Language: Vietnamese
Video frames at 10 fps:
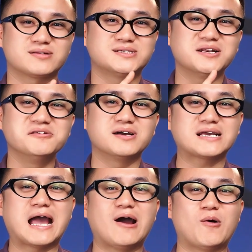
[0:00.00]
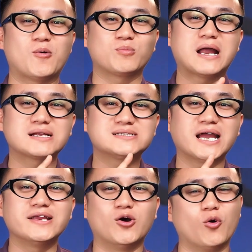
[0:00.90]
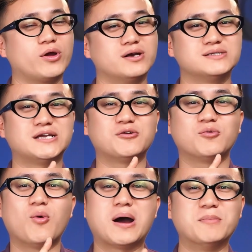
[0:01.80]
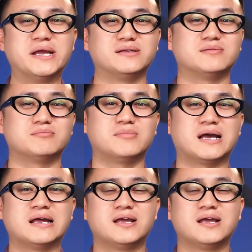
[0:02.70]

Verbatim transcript: chất lượng cao đang chạy đồi ở trên Hòa Bình mà